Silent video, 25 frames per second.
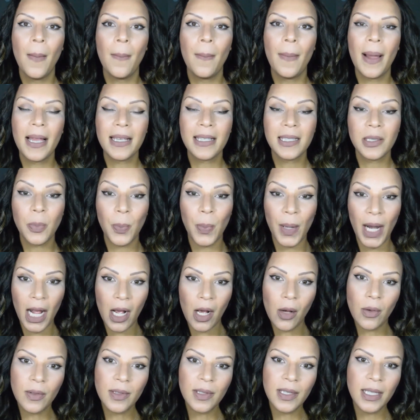mas para
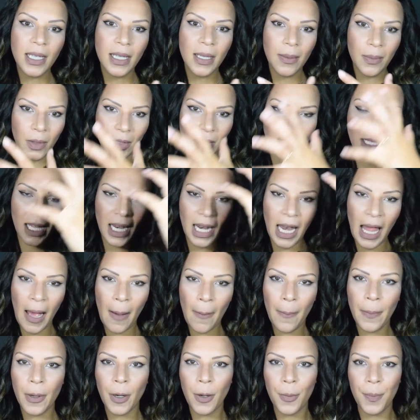conseguir
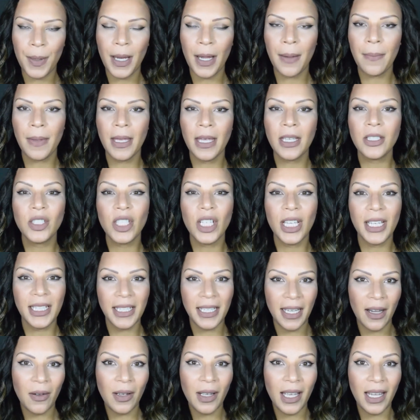modelar propriamente é
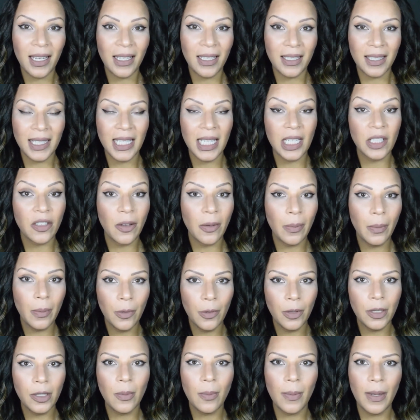legal que ela esteja
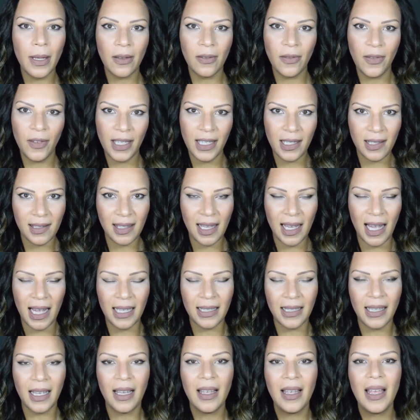muito bem
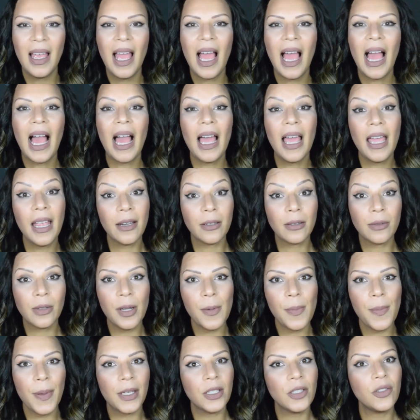fixada. A hair
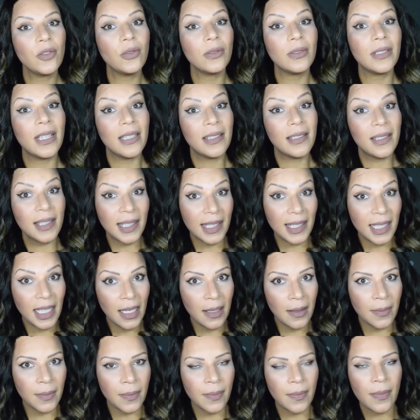grip ajuda?
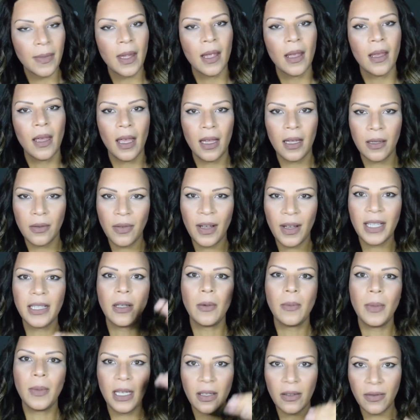Sim, ele vai
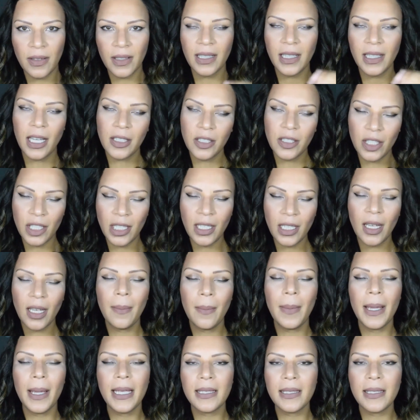dar uma
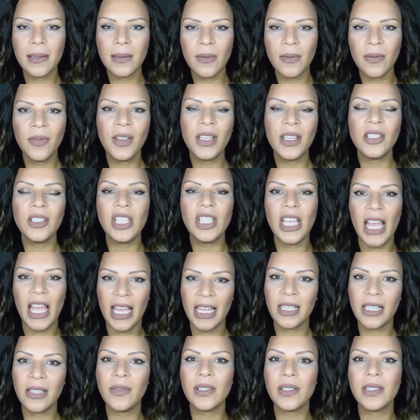levantadinha, mas via de
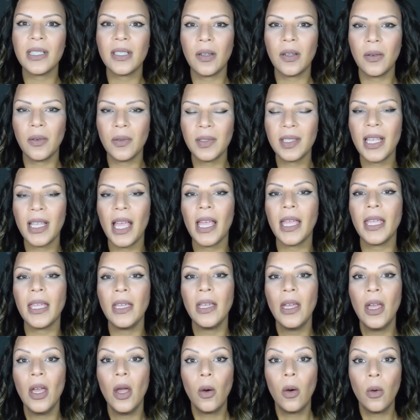regra você
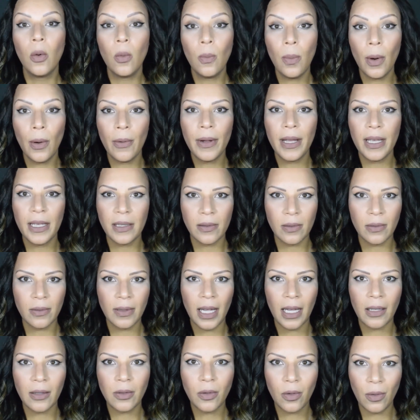consegue um bom
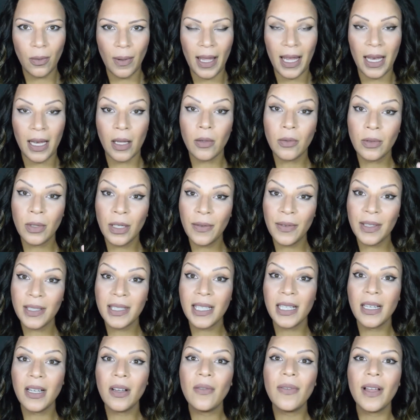resultado com ela. O que
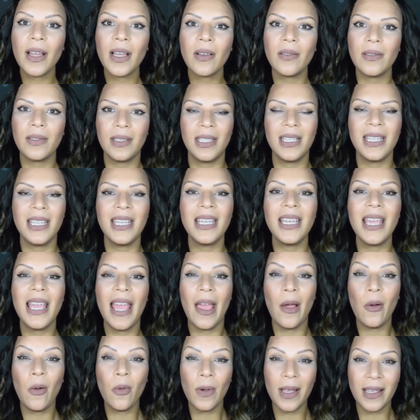você não vai conseguir
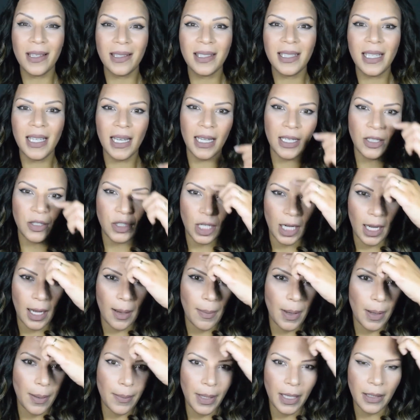é um excelente
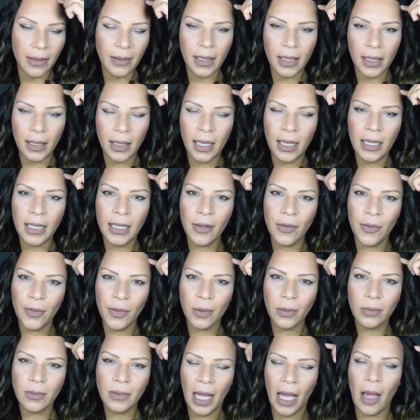acabamento aqui na linha
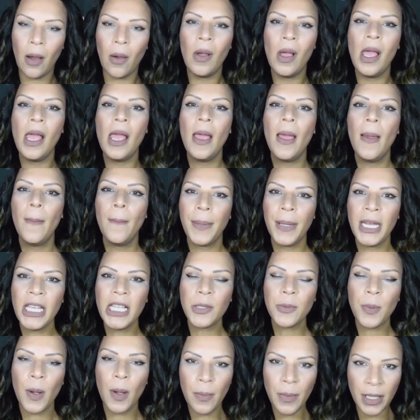frontal,
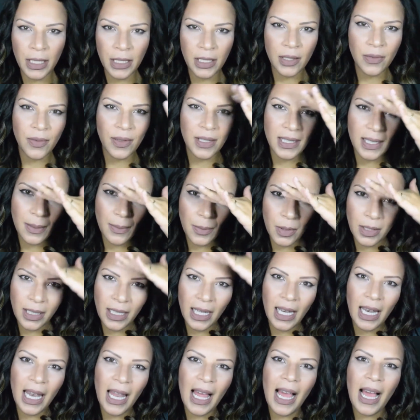principalmente se você
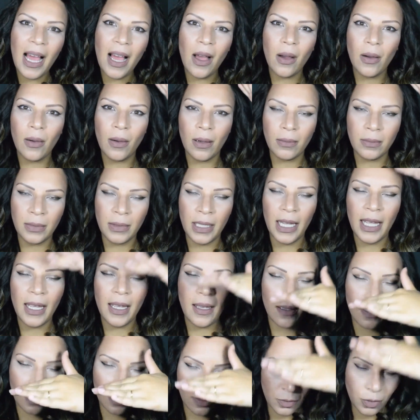modelar
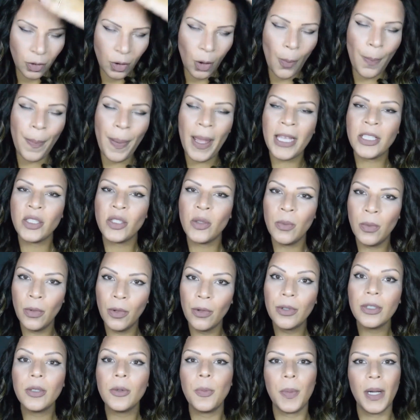né, o topete
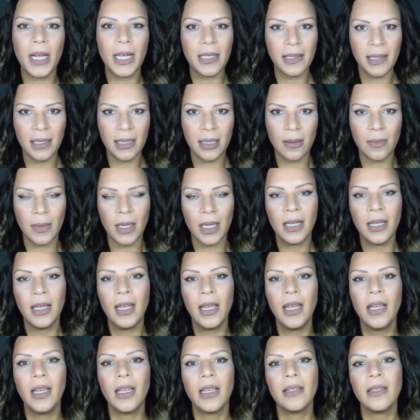muito para cima.
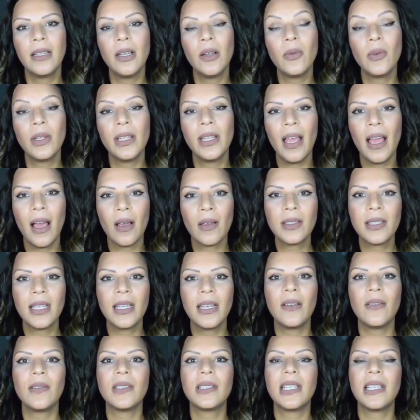Então o ideal
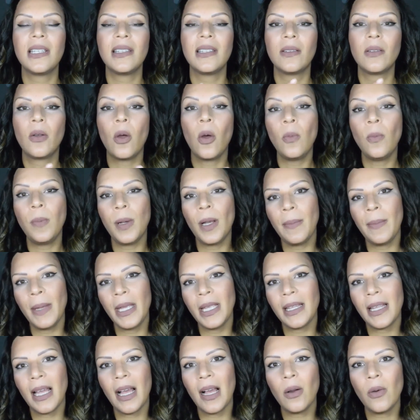seria você
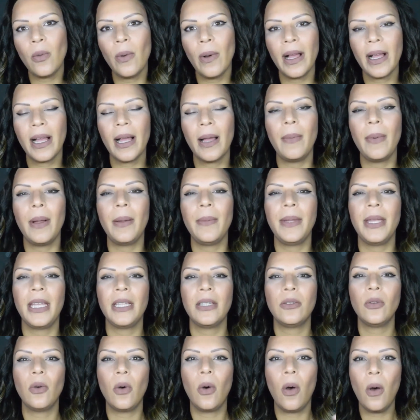complementar com um
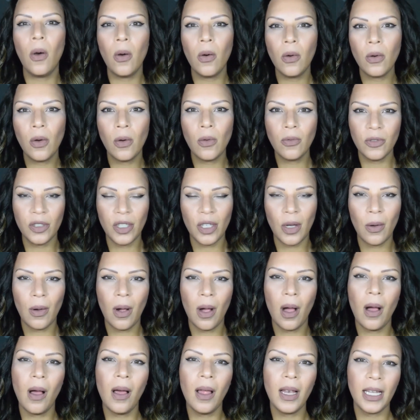acabamento ou com gel
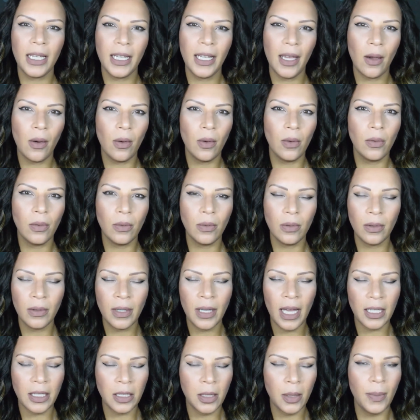cola, que é o, o
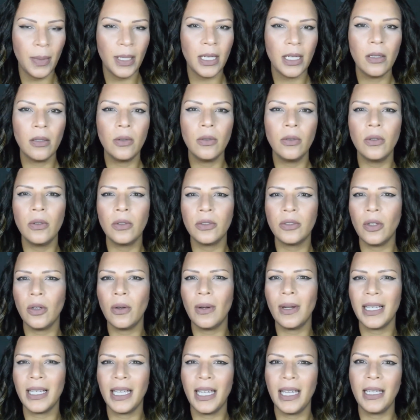Got to Be Glued, ou
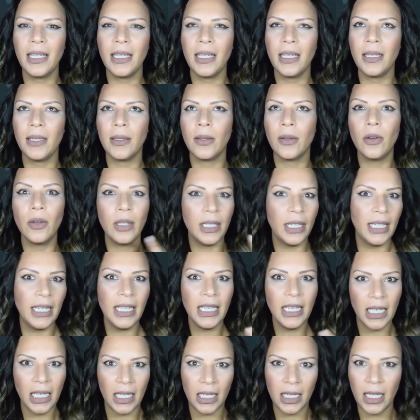aquele
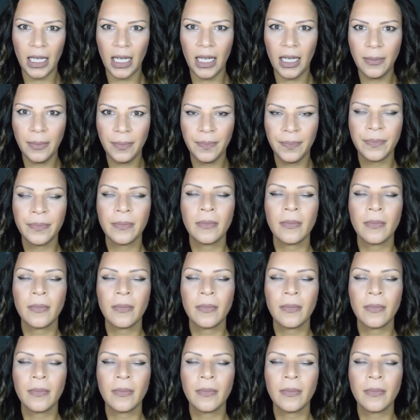gorila, né?